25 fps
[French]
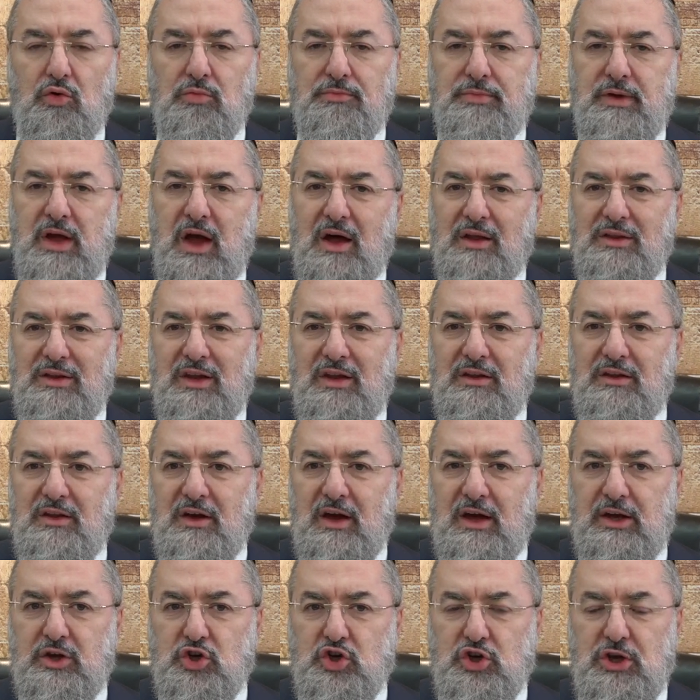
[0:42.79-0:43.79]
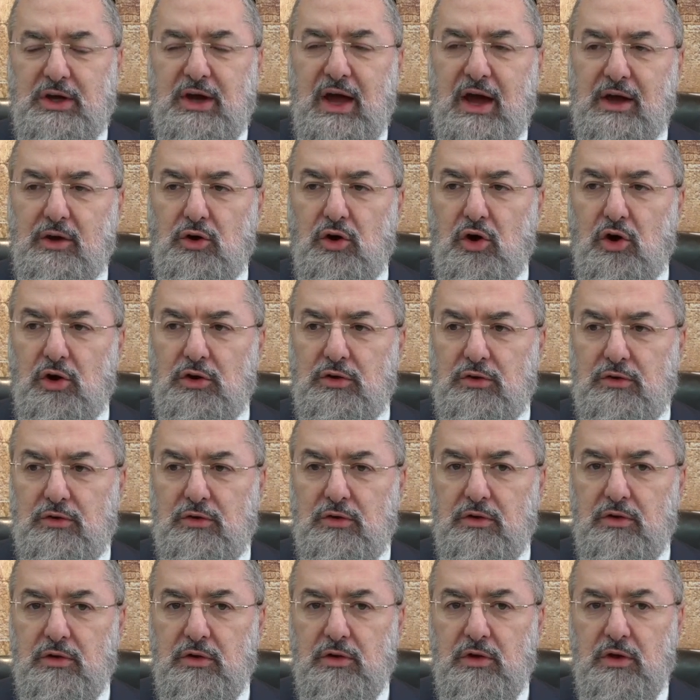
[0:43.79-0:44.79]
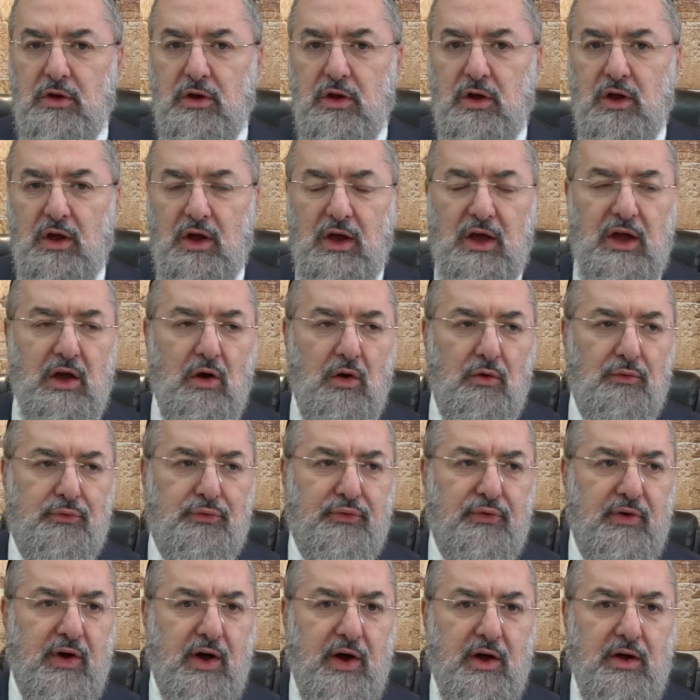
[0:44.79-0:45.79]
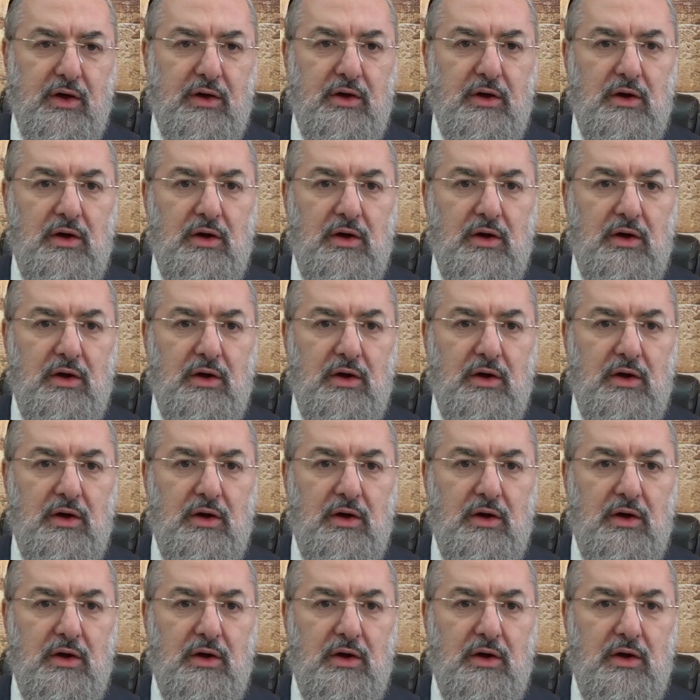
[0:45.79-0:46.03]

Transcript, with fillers: bien Nidré Shgagot, et enfin,